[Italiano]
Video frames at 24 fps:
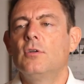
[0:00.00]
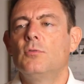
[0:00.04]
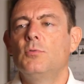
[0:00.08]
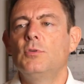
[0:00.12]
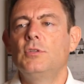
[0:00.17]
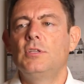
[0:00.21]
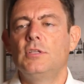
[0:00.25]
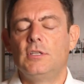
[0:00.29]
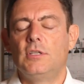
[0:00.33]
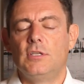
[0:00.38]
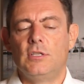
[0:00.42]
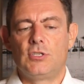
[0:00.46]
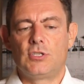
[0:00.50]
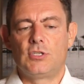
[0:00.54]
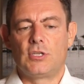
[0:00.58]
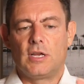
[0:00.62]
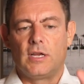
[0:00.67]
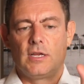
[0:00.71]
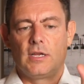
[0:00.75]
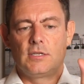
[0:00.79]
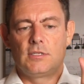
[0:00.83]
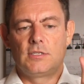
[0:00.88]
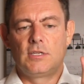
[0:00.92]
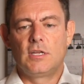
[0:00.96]
lui ti
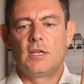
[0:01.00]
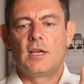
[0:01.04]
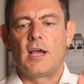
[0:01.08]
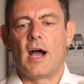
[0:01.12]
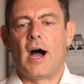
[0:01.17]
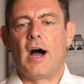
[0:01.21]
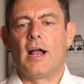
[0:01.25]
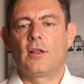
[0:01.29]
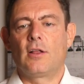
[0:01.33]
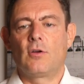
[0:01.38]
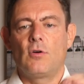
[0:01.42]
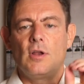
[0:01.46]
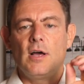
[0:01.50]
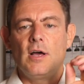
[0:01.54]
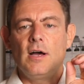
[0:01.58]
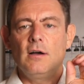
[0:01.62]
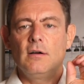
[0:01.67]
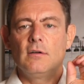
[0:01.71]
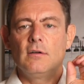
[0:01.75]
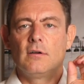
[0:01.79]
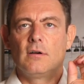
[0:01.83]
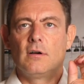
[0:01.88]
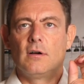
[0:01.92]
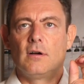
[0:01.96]
dice si
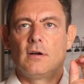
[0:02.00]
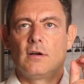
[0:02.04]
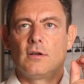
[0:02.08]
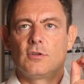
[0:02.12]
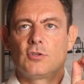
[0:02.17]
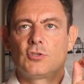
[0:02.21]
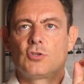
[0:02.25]
calcola eh,